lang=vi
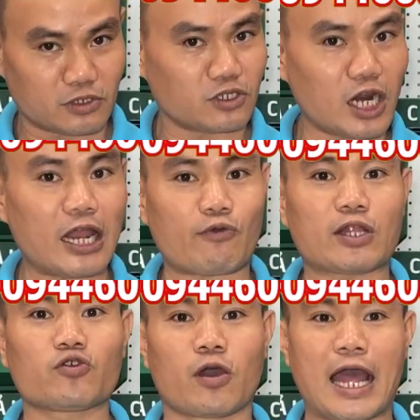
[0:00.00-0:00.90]
rất là
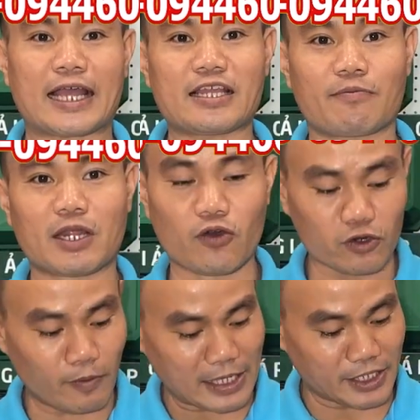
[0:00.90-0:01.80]
quen thuộc hai cái dòng này
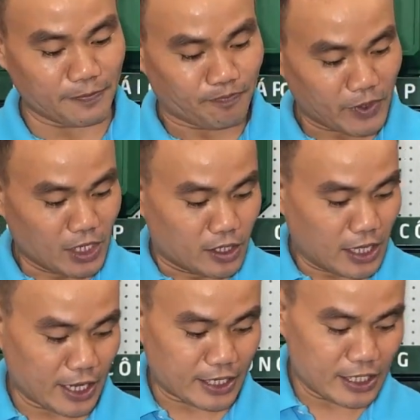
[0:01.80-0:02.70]
luôn cô bán chị
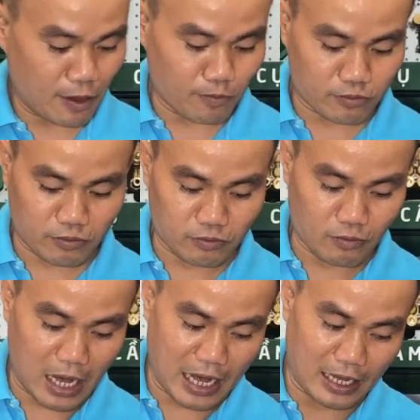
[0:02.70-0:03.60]
đây cái dòng
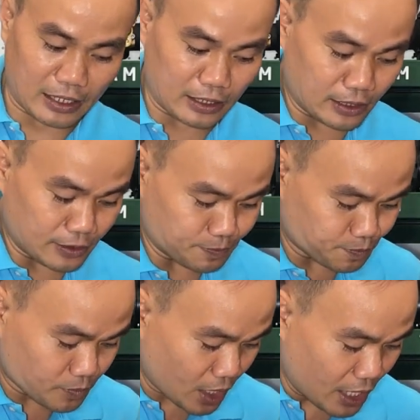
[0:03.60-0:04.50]
mà
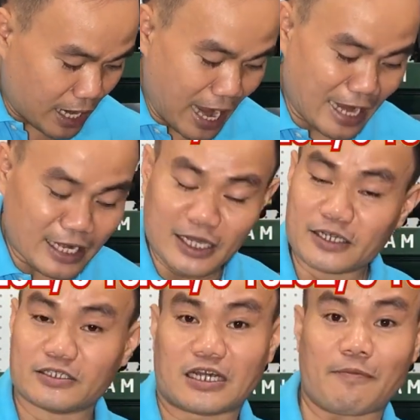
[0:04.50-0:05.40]
AG
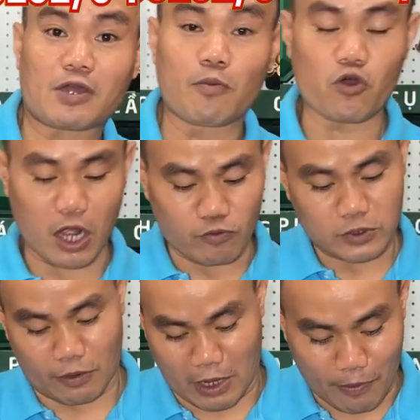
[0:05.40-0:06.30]

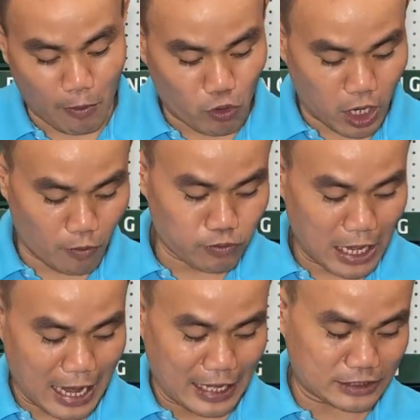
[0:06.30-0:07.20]
5010 dòng
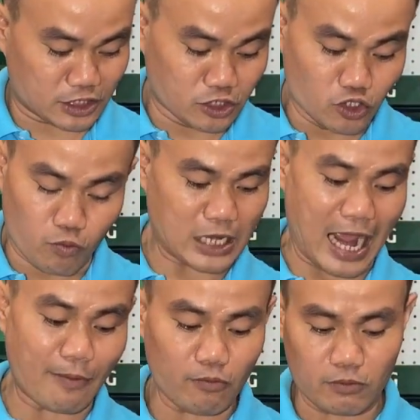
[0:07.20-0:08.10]
5010 là sử dụng
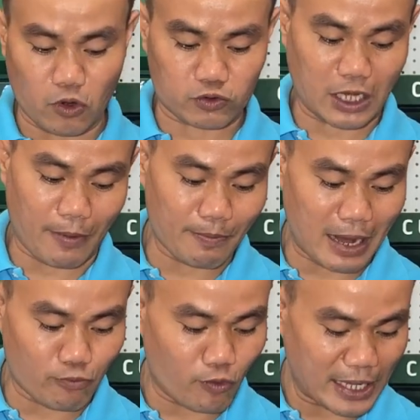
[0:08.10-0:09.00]
đá
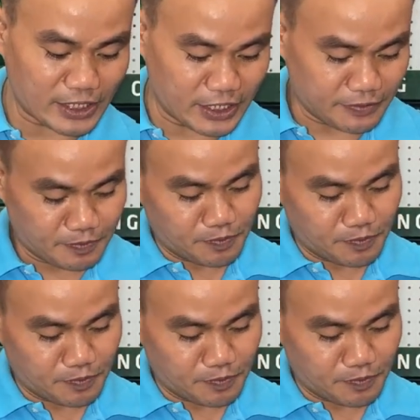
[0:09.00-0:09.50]
125 của bán chị